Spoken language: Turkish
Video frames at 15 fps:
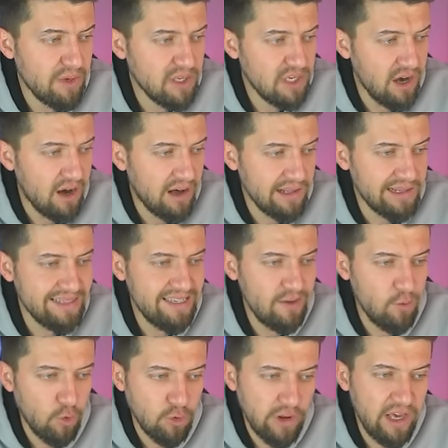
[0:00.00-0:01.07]
Peki 6
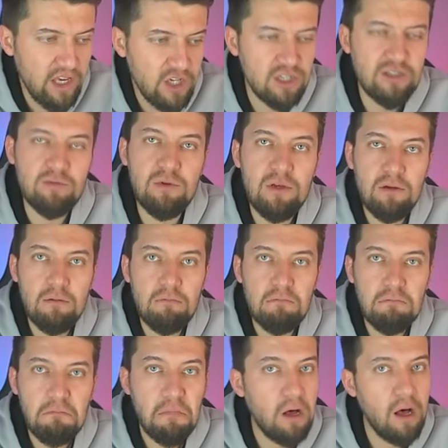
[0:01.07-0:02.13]
10'a eşit mi?
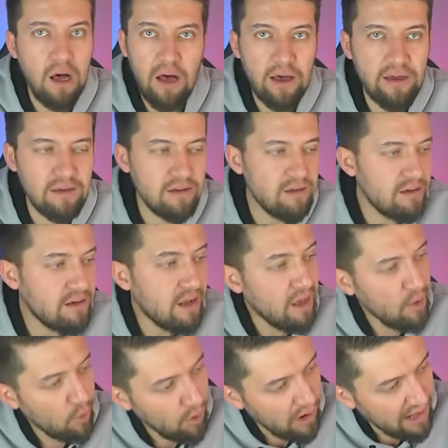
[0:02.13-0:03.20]
Hayır.
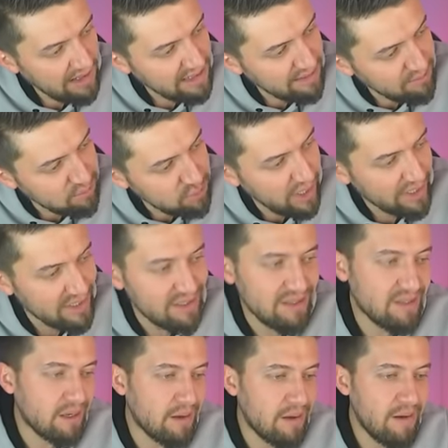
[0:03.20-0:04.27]
O halde bu da
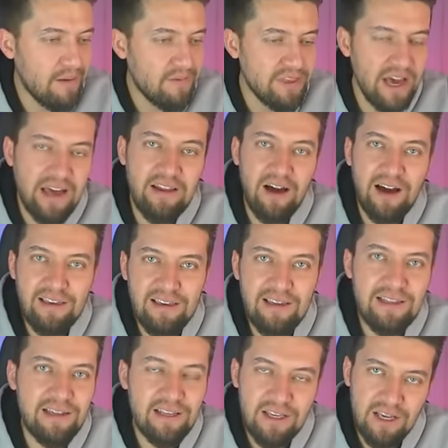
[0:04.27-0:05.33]
gitti. Yani
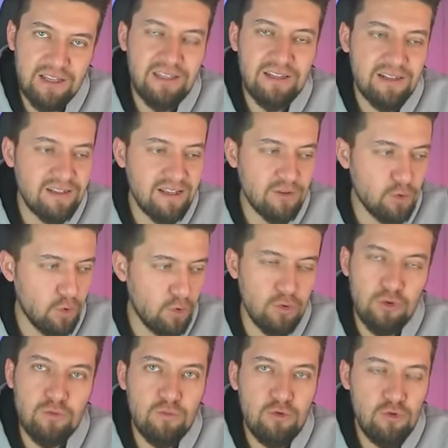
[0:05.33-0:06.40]
hangileri kesinlikle
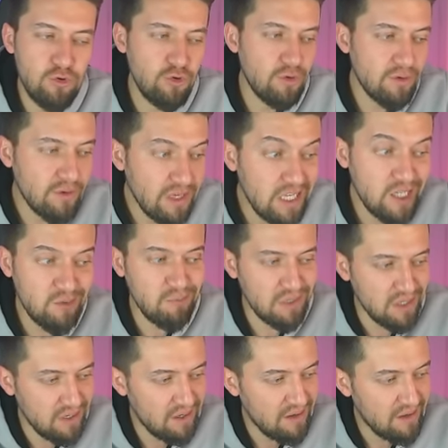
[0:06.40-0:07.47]
doğrumuş? Hiçbiri.